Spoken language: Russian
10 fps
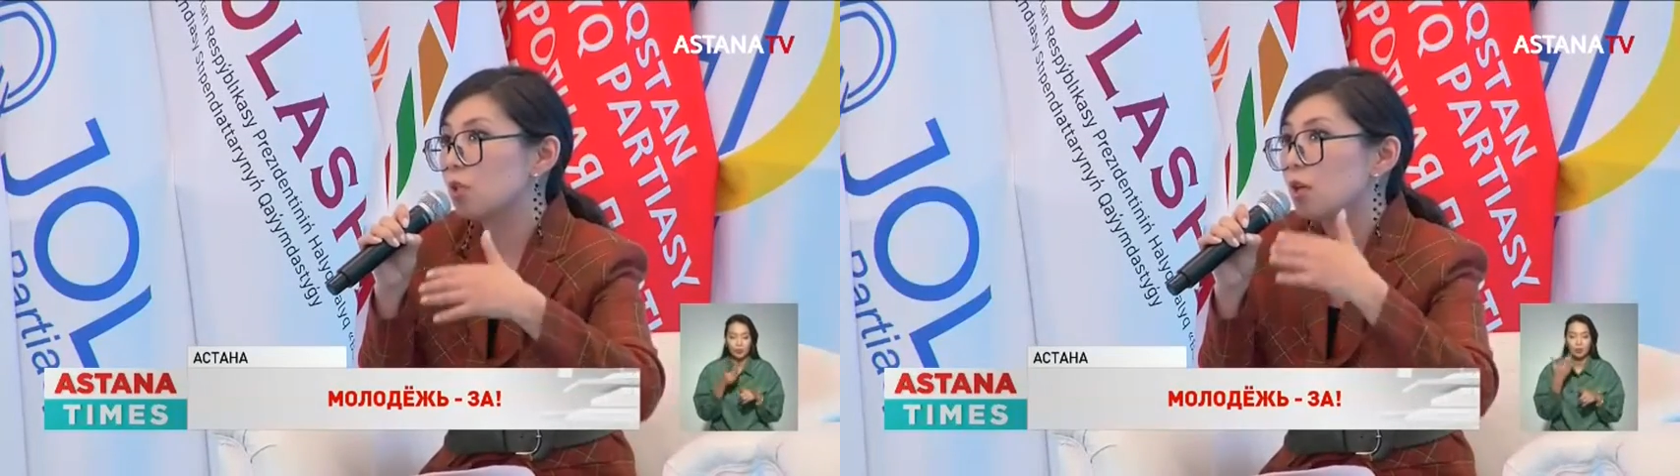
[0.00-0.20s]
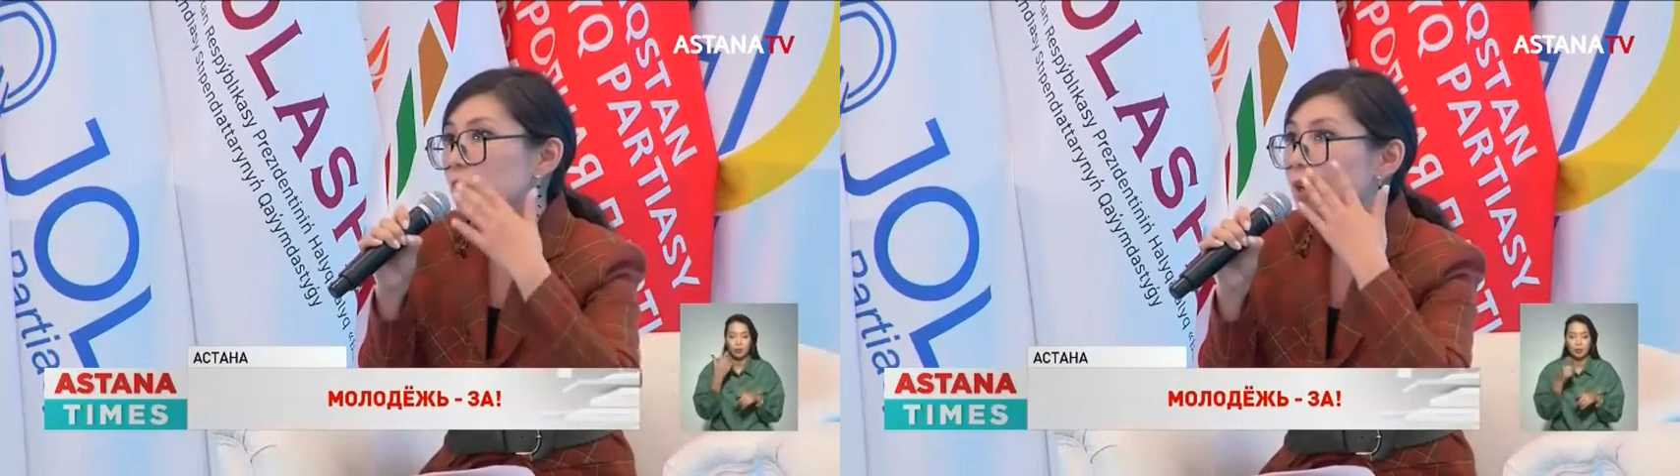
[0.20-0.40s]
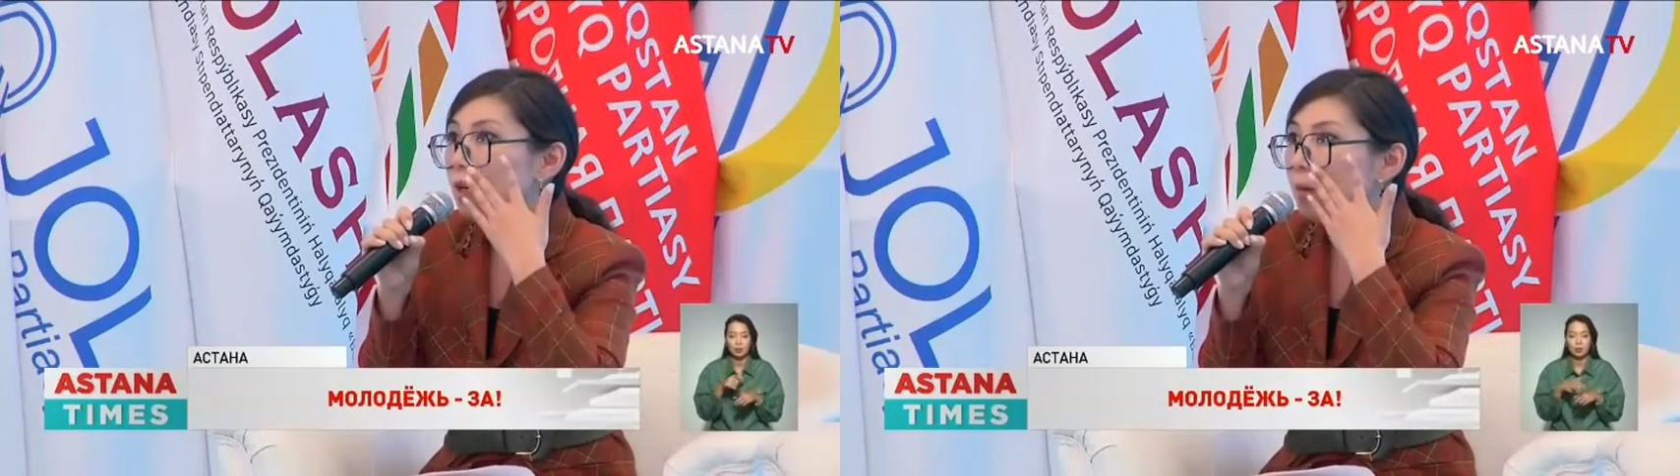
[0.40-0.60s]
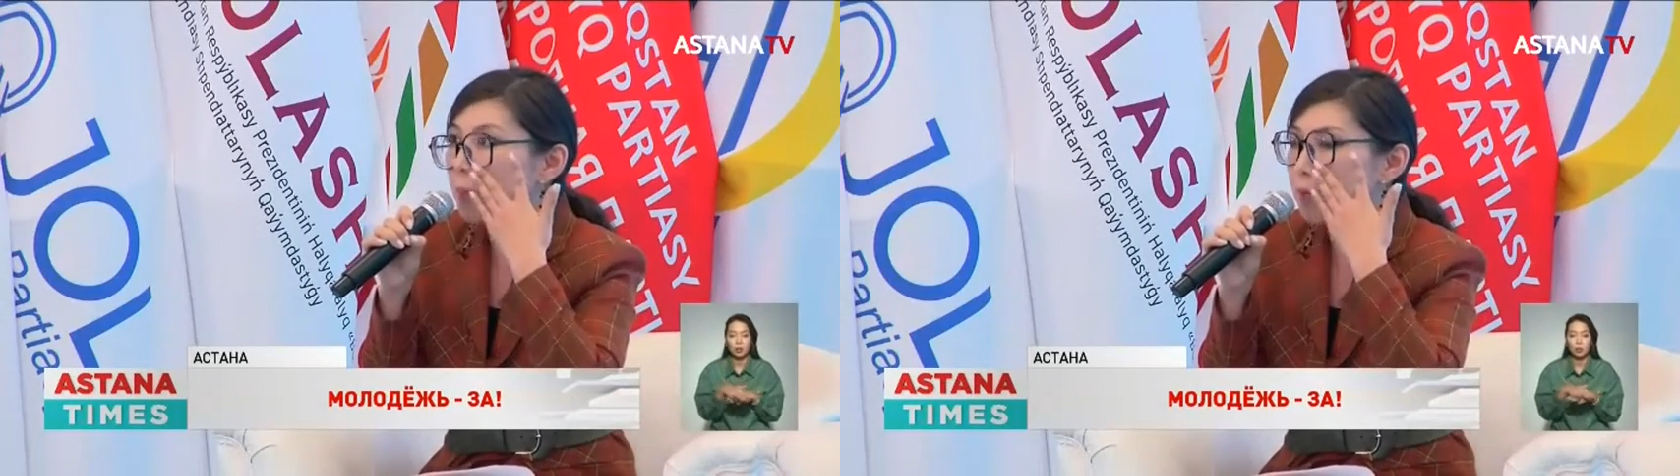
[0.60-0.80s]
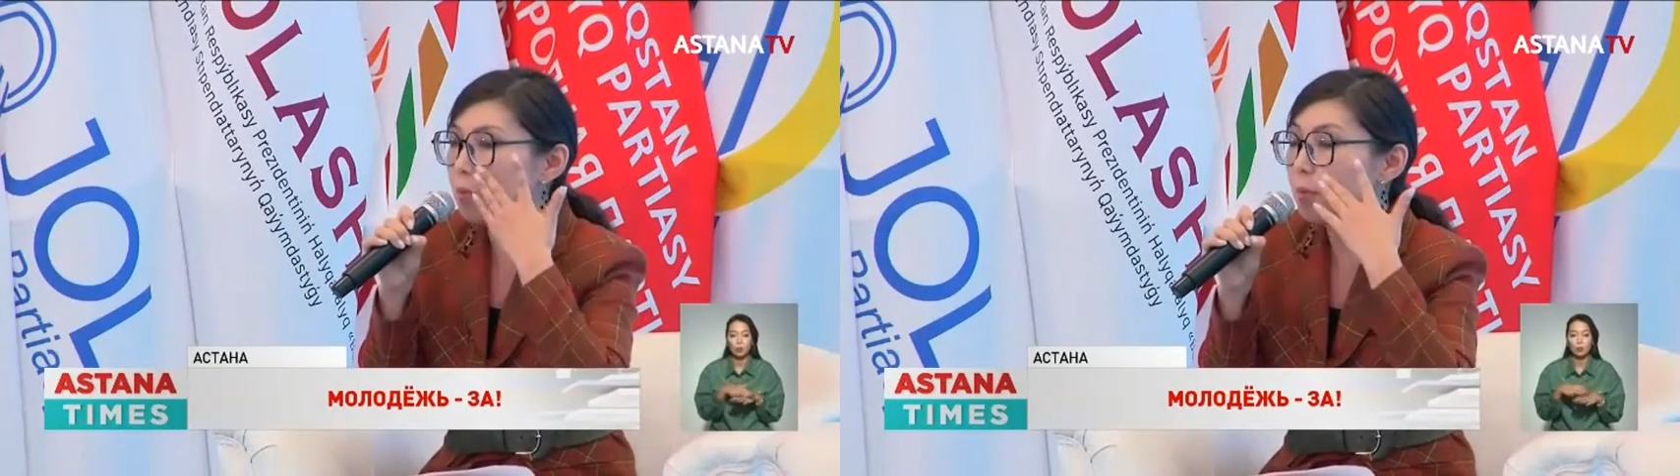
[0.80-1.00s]

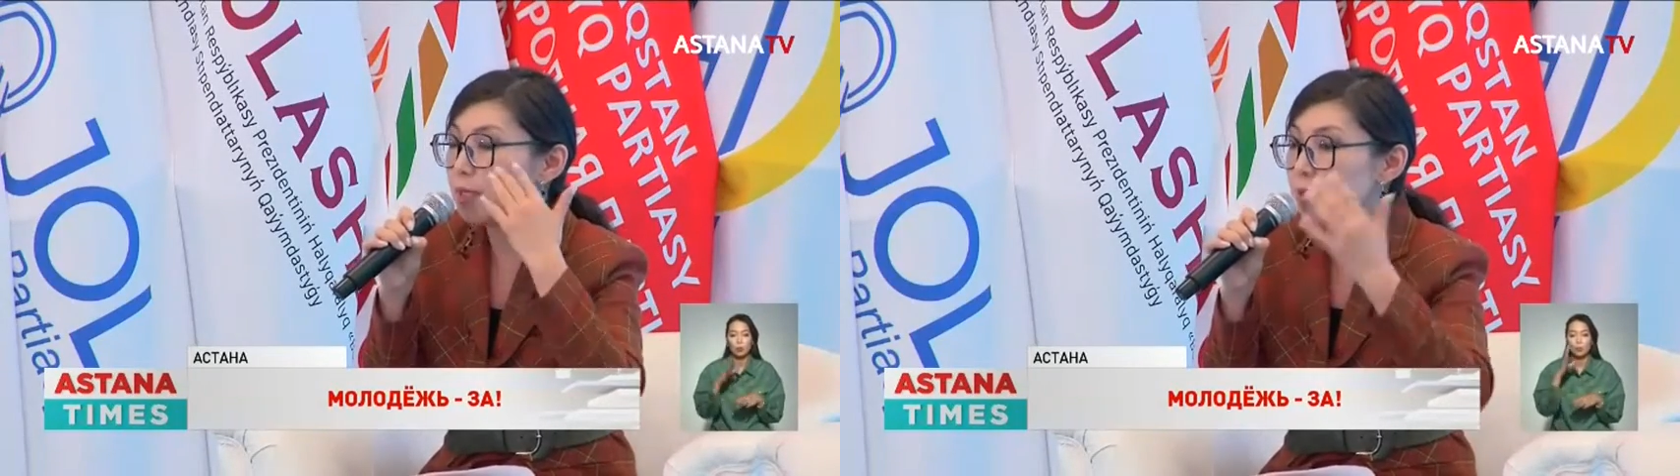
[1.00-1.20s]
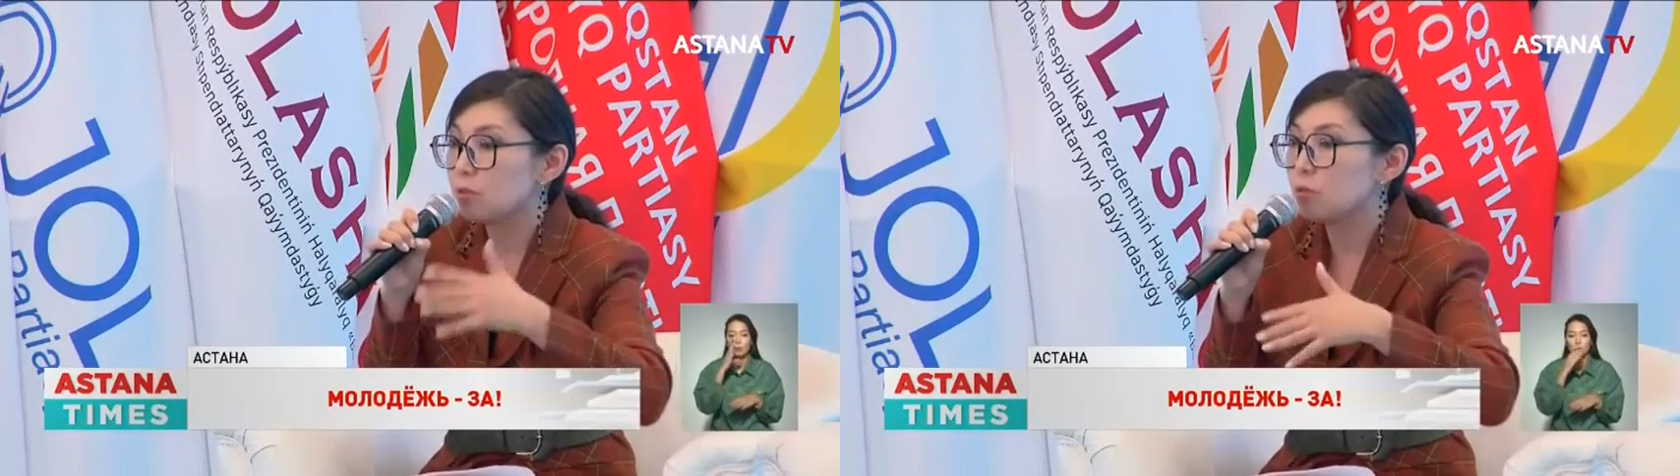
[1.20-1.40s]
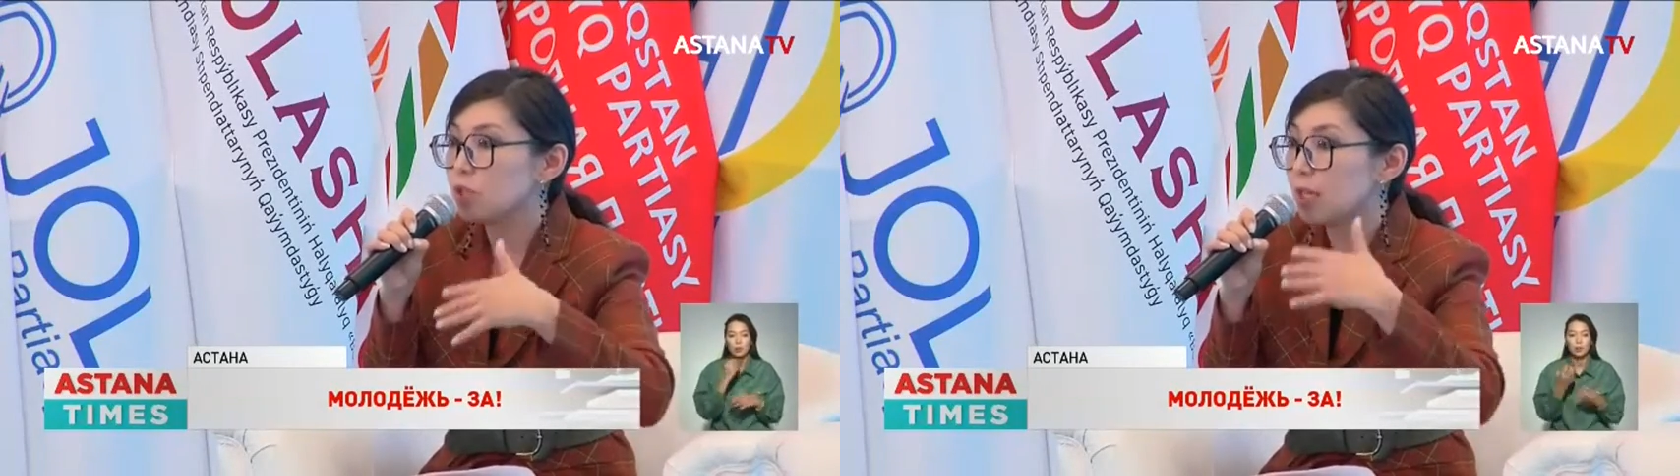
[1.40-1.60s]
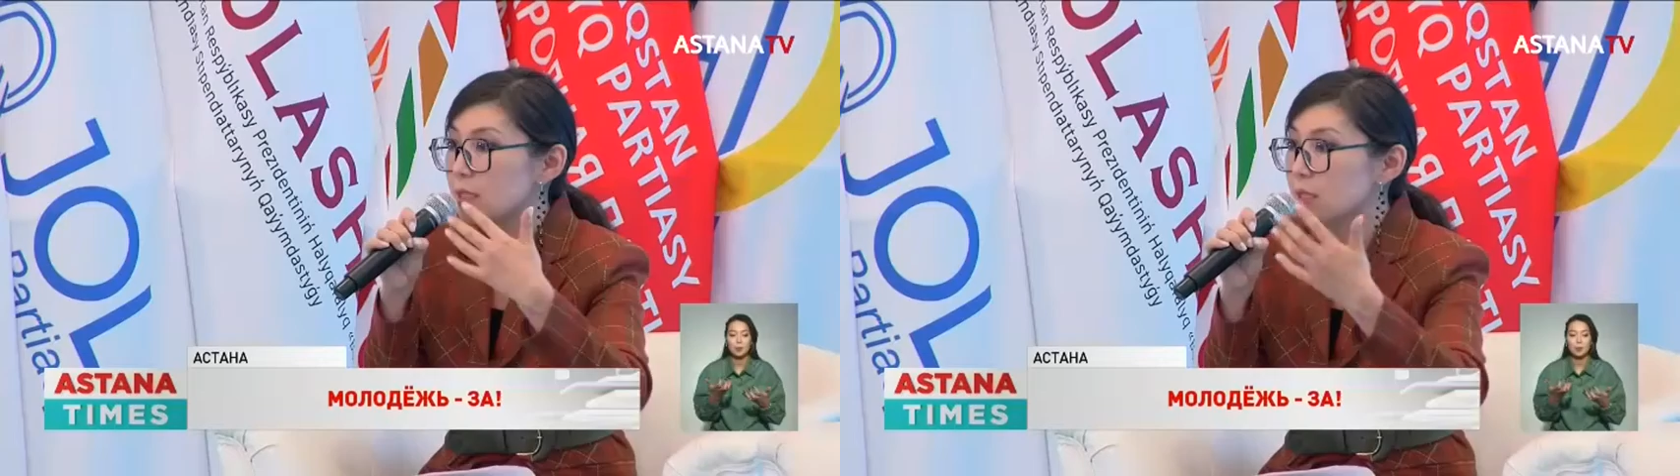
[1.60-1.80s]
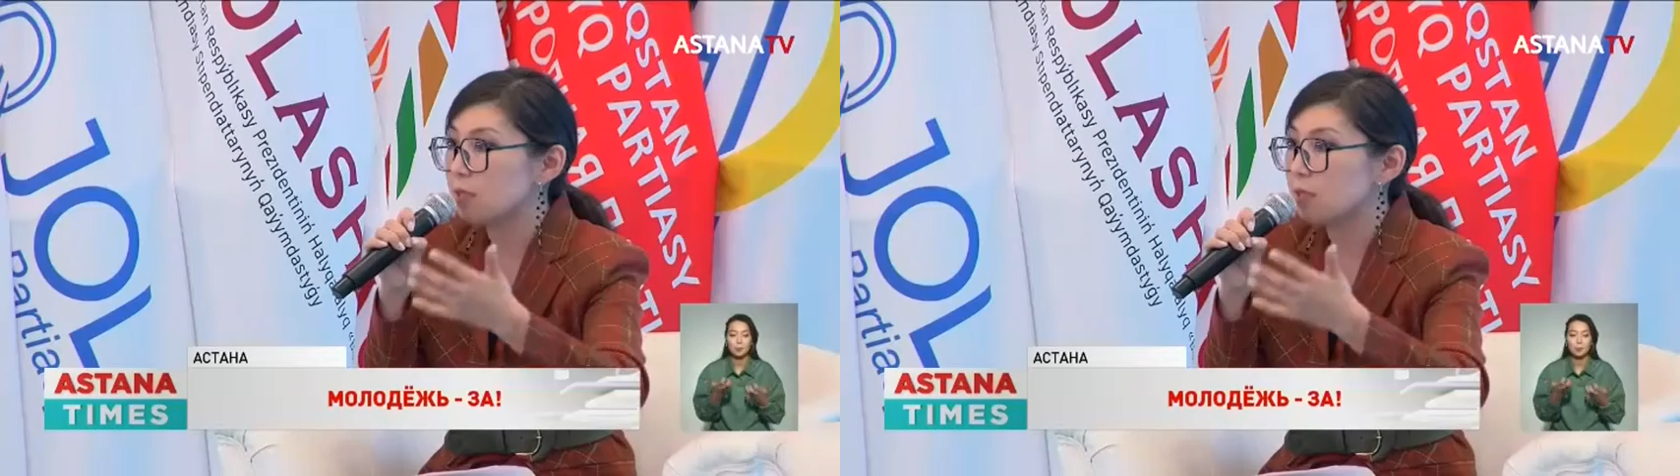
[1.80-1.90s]
принимать участие в